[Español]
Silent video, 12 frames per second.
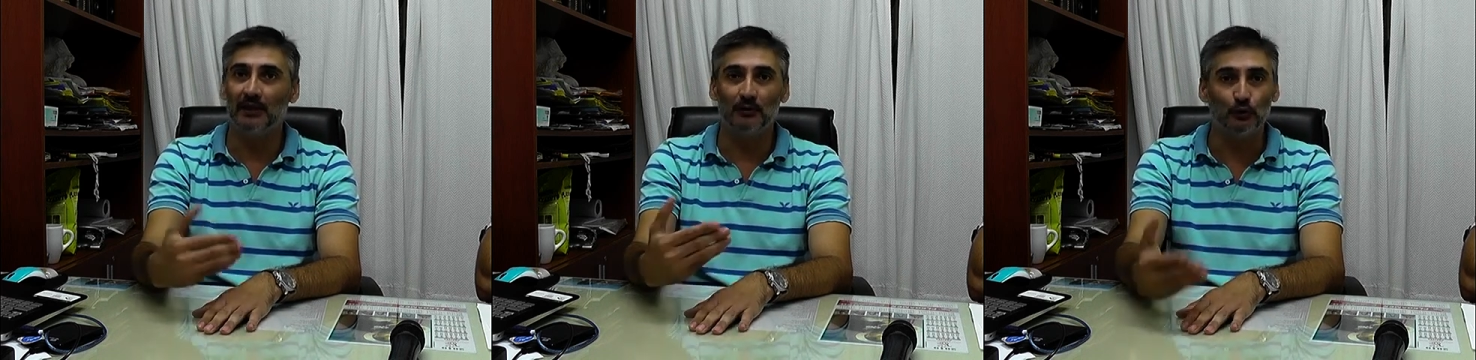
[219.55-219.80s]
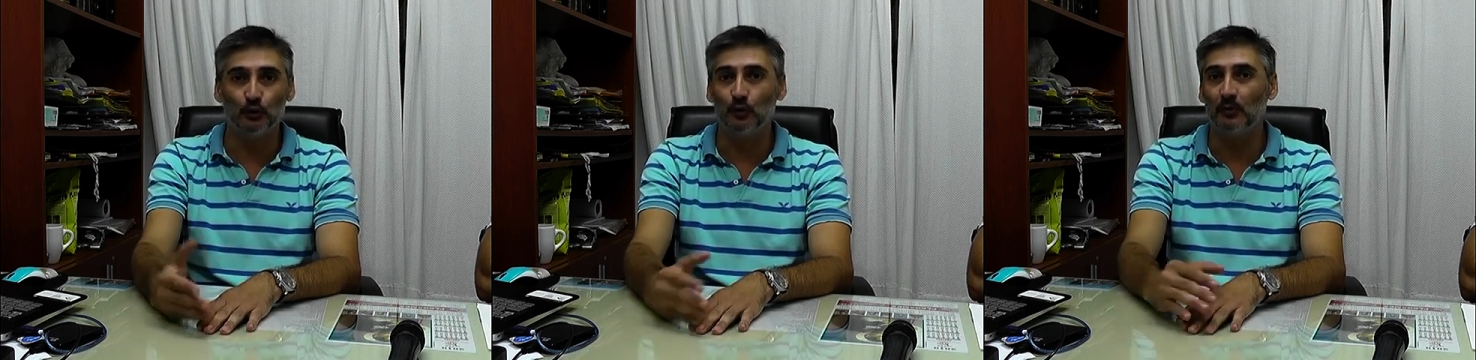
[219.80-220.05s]

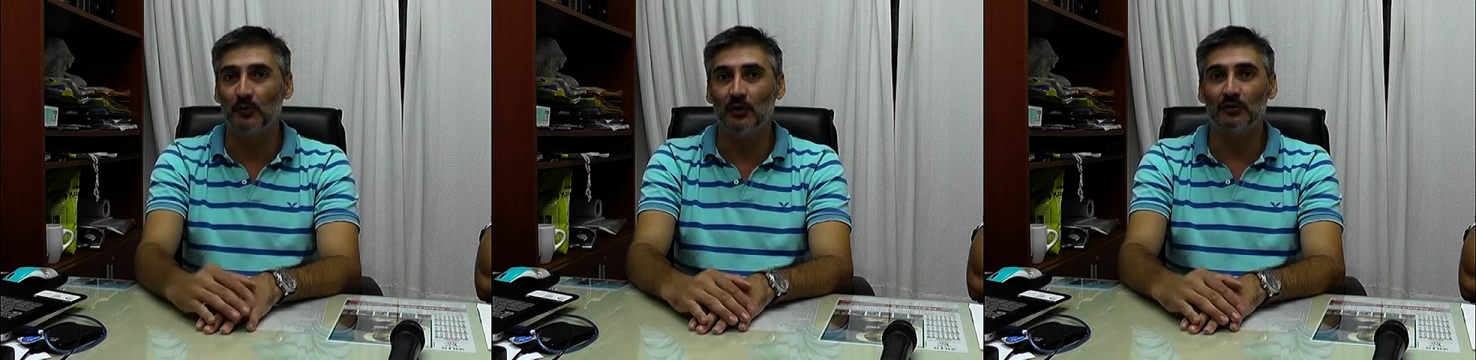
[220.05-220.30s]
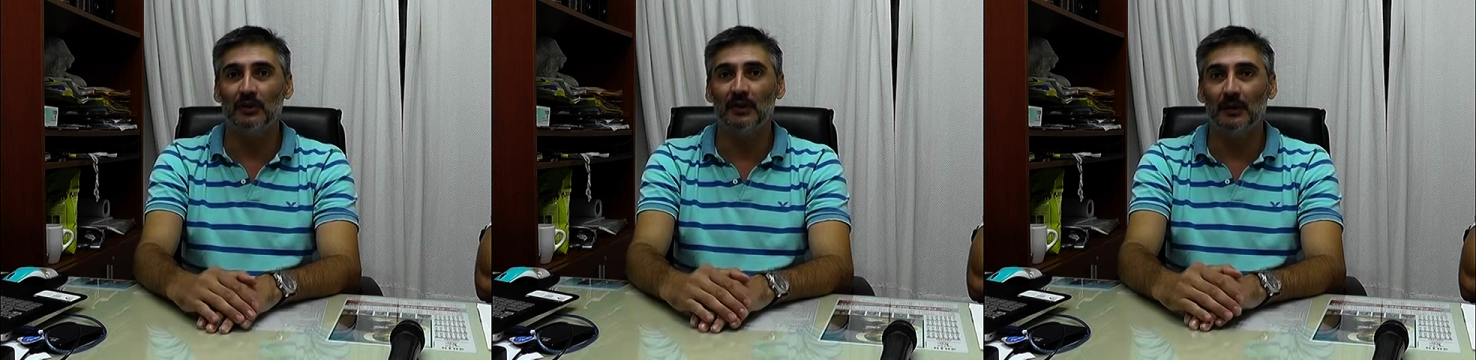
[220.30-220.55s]

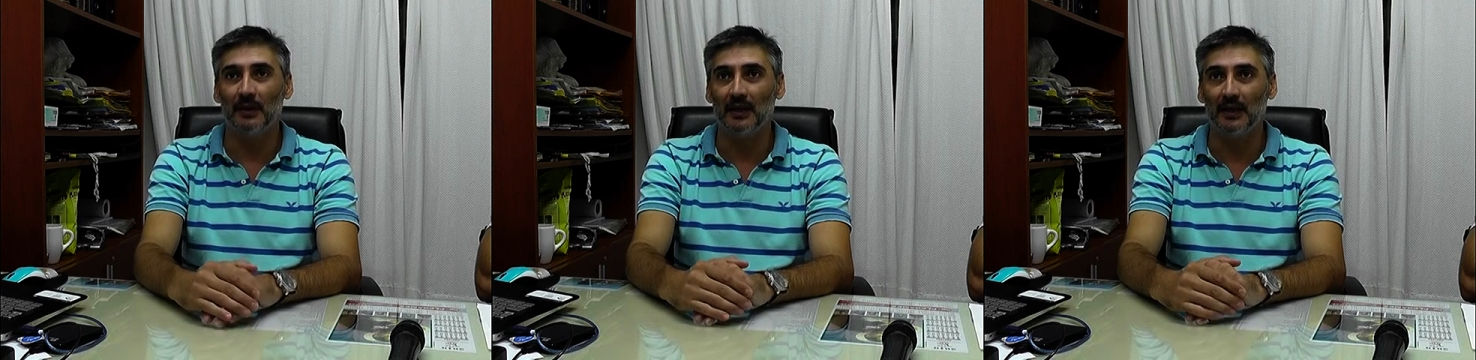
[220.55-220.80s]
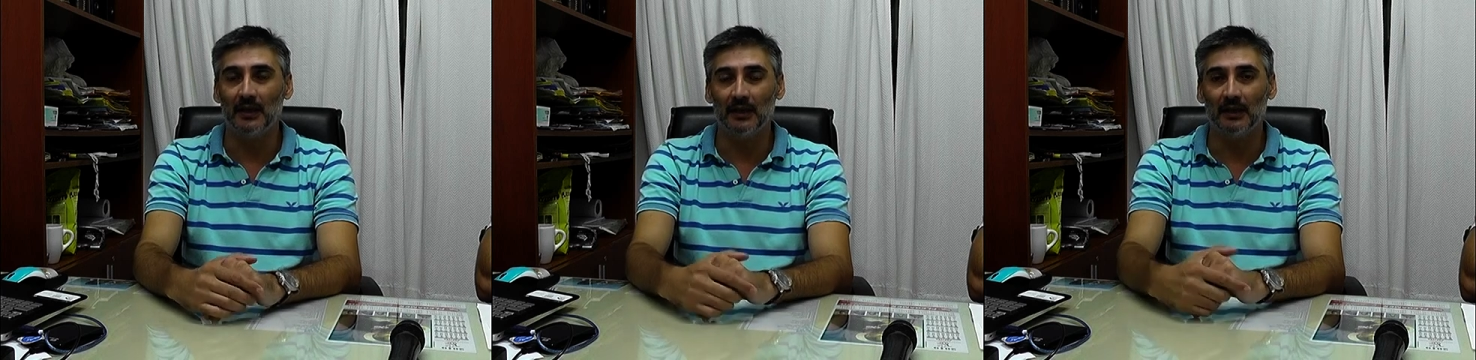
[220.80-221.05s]
insumos
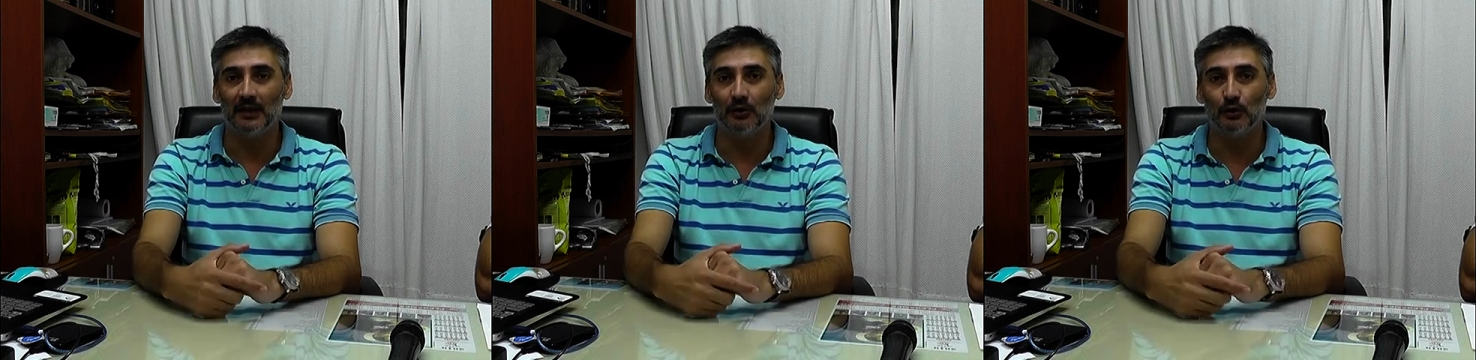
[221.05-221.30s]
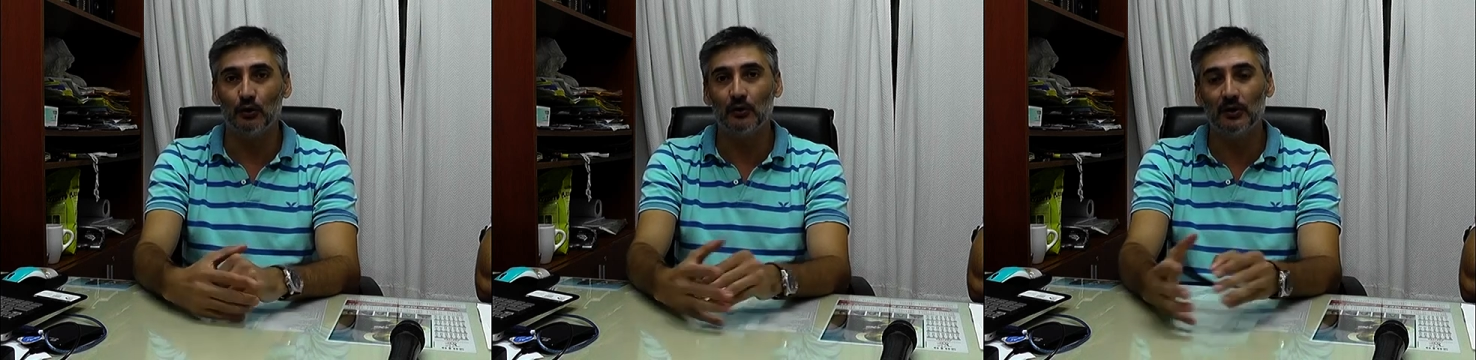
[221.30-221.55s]
eh, y
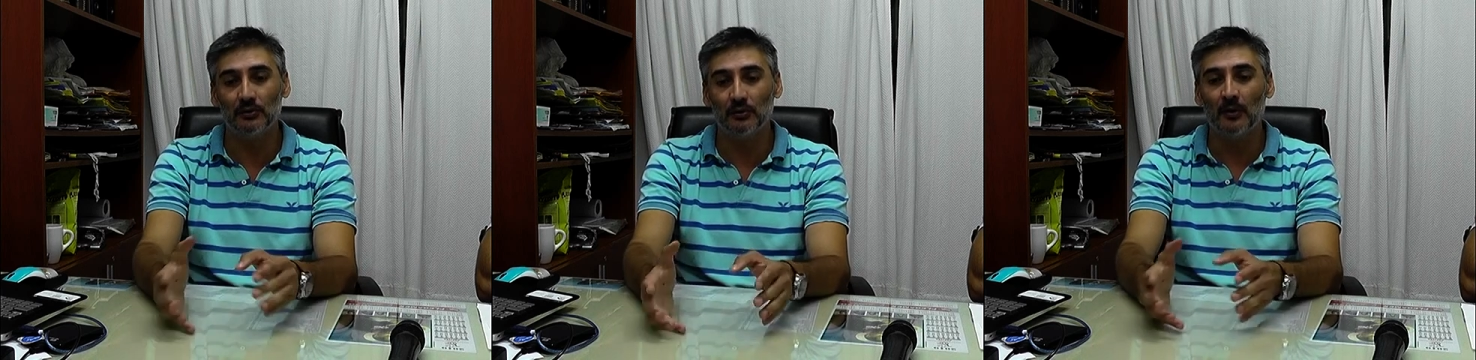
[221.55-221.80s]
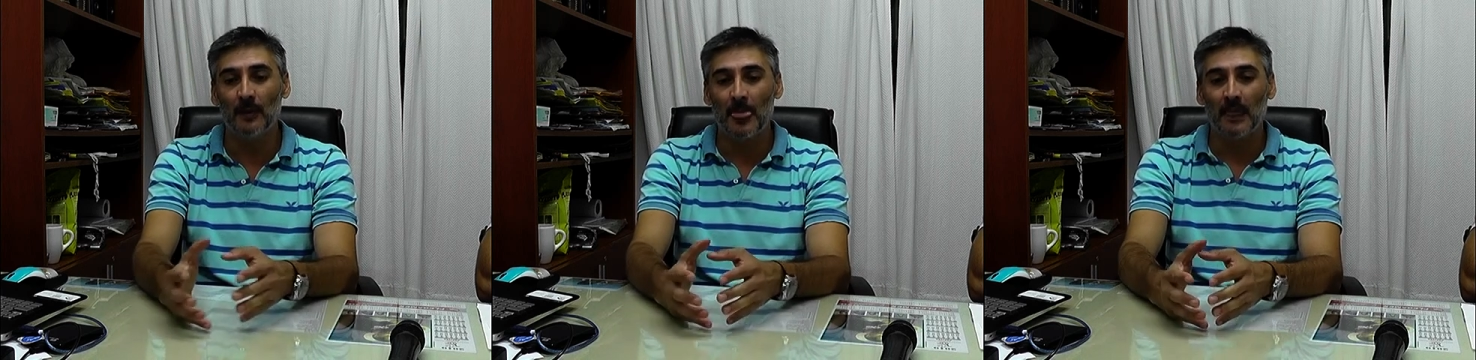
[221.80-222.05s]
todo
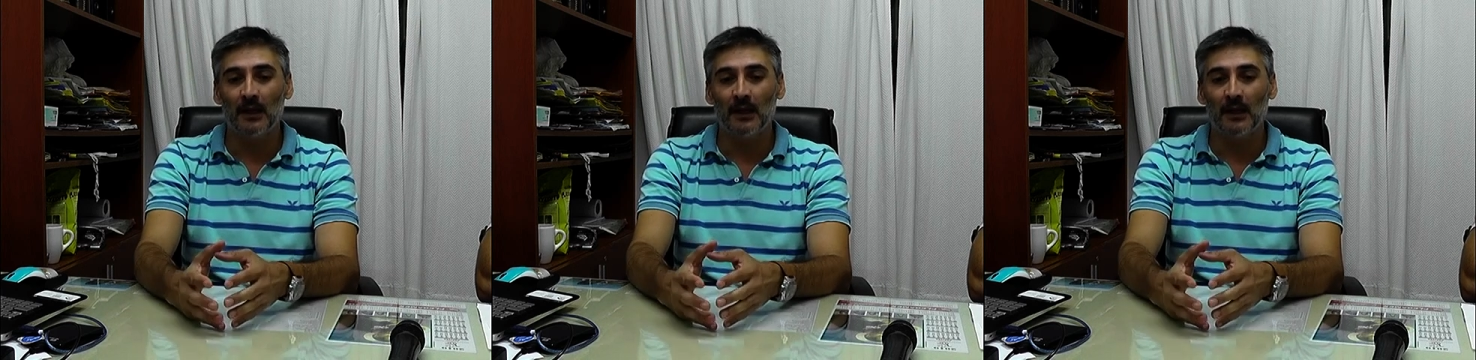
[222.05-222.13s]
eso,